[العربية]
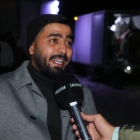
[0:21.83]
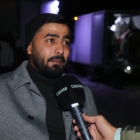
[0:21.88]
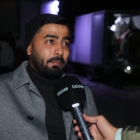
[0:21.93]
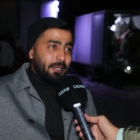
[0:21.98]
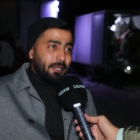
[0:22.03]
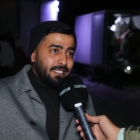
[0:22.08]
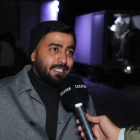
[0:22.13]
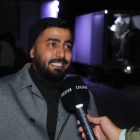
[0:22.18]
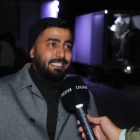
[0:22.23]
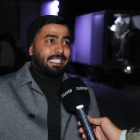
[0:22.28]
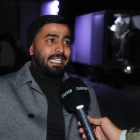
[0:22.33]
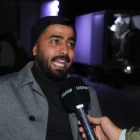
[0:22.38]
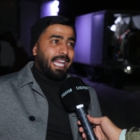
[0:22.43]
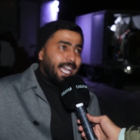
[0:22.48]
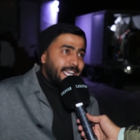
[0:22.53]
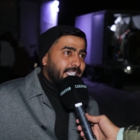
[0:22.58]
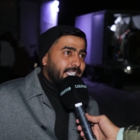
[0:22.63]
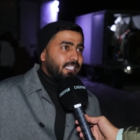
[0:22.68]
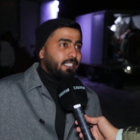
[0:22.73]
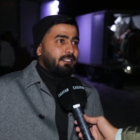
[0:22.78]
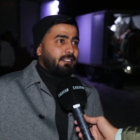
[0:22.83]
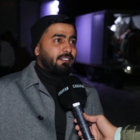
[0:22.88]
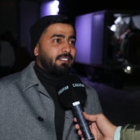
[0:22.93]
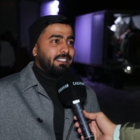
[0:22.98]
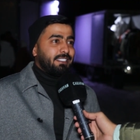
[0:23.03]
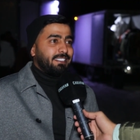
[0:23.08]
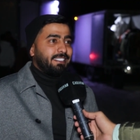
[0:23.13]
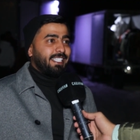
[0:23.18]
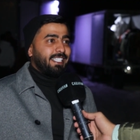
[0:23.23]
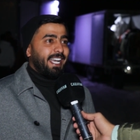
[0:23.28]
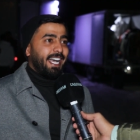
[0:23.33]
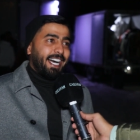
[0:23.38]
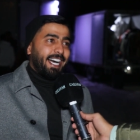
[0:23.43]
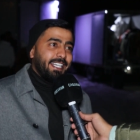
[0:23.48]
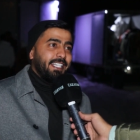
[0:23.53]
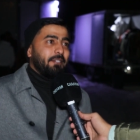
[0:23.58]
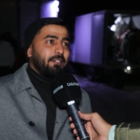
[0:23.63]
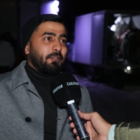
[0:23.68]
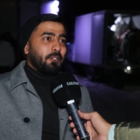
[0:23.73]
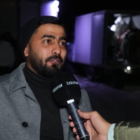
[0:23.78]
نبطل حكي
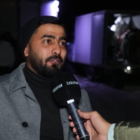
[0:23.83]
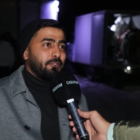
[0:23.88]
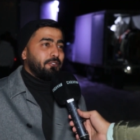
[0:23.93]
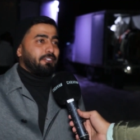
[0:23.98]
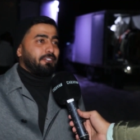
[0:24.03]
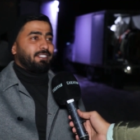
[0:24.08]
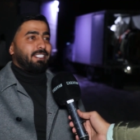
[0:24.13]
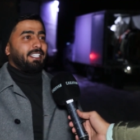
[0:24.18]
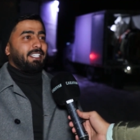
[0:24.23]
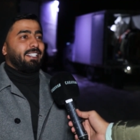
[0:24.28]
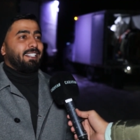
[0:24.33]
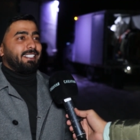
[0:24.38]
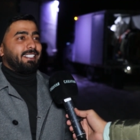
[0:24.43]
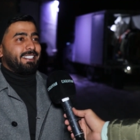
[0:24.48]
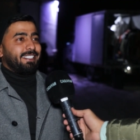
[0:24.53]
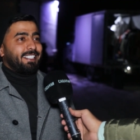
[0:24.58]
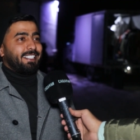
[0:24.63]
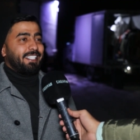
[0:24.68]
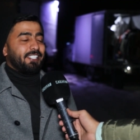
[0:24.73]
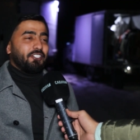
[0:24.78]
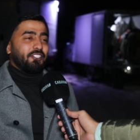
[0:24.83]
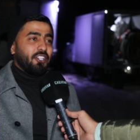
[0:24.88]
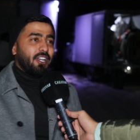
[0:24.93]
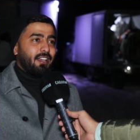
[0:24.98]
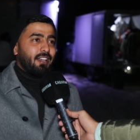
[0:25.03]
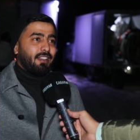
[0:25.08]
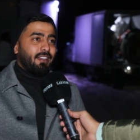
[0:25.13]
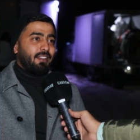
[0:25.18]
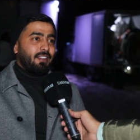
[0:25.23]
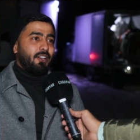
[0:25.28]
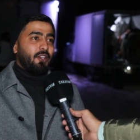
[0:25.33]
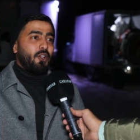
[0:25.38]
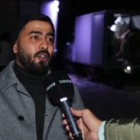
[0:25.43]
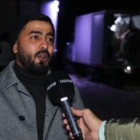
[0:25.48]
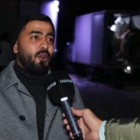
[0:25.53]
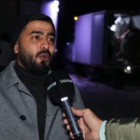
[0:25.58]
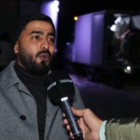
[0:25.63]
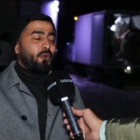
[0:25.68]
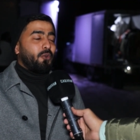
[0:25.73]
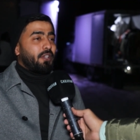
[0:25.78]
عن الموضوع ان شاء الله
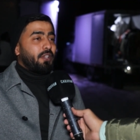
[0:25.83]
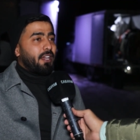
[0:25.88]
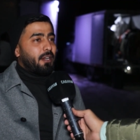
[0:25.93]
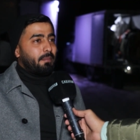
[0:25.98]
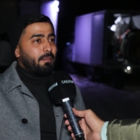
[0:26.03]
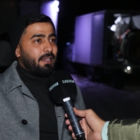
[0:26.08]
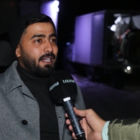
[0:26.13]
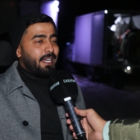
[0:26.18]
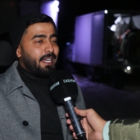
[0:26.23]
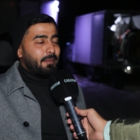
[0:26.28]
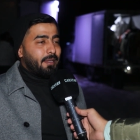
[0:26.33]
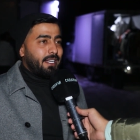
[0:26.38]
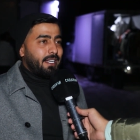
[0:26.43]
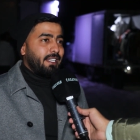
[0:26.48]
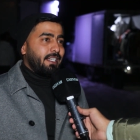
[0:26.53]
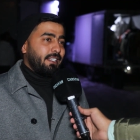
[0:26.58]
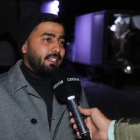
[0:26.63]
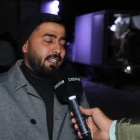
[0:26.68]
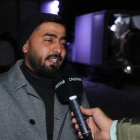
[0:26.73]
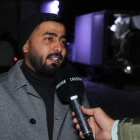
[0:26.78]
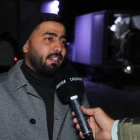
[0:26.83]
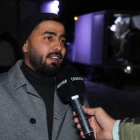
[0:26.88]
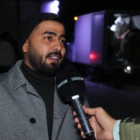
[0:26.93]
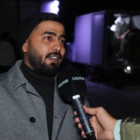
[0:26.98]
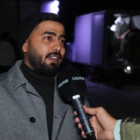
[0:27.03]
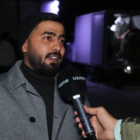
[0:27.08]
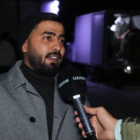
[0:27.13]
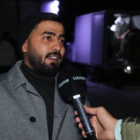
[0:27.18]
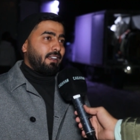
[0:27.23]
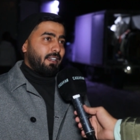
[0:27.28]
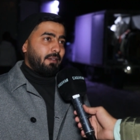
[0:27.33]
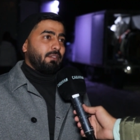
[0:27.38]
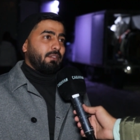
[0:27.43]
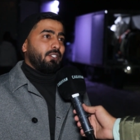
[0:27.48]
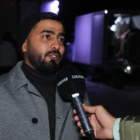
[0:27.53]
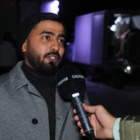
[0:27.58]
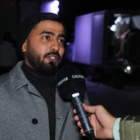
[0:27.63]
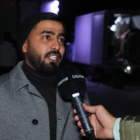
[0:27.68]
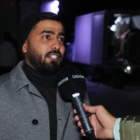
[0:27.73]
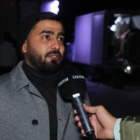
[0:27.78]
ويا رب العمل اللي احنا
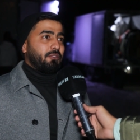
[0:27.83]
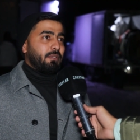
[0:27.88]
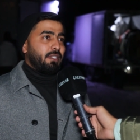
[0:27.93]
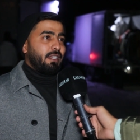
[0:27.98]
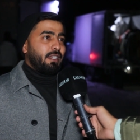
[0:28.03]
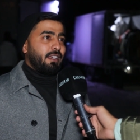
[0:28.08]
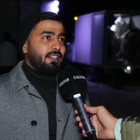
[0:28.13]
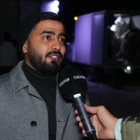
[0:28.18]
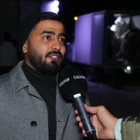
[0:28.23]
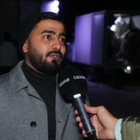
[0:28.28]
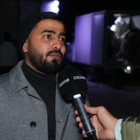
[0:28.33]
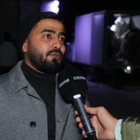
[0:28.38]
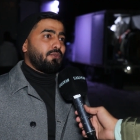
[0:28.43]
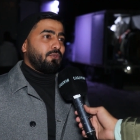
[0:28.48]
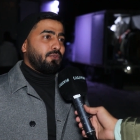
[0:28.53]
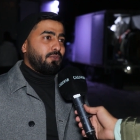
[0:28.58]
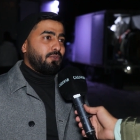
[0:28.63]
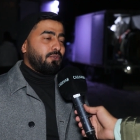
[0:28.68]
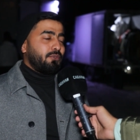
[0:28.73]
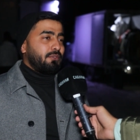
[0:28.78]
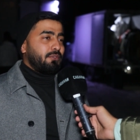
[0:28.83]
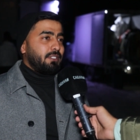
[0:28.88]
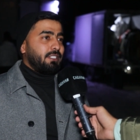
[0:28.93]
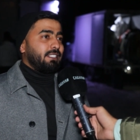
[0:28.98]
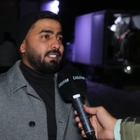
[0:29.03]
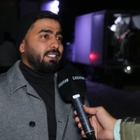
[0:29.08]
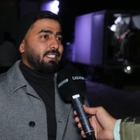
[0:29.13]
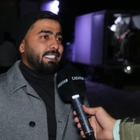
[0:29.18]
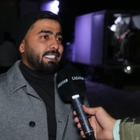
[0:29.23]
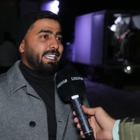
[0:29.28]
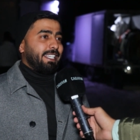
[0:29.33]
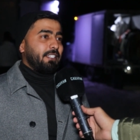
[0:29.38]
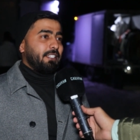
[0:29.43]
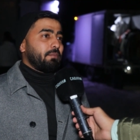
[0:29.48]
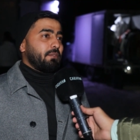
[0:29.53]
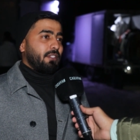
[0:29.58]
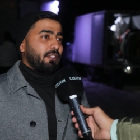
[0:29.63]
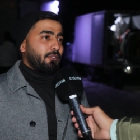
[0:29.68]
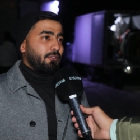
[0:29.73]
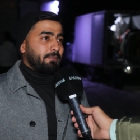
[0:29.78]
عاملينه يعجب الناس و... يعني
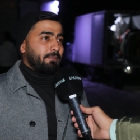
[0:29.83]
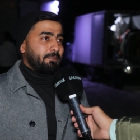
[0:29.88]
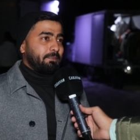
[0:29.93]
يبسطهم